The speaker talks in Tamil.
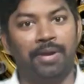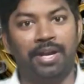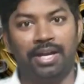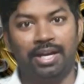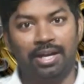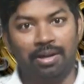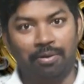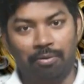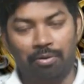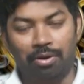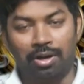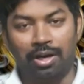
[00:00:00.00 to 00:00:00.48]

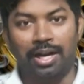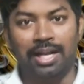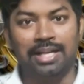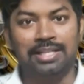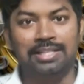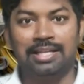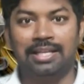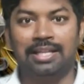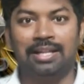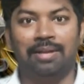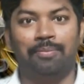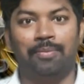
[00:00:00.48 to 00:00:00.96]
அப்படின்ற ஒரு
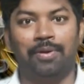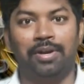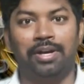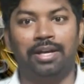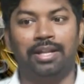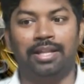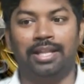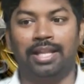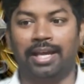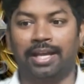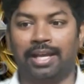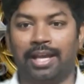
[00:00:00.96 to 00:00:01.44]
ரேஞ்சில் தான்
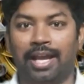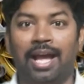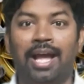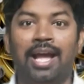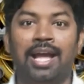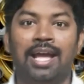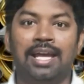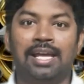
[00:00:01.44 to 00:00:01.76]
போயிட்டு இருந்தாங்க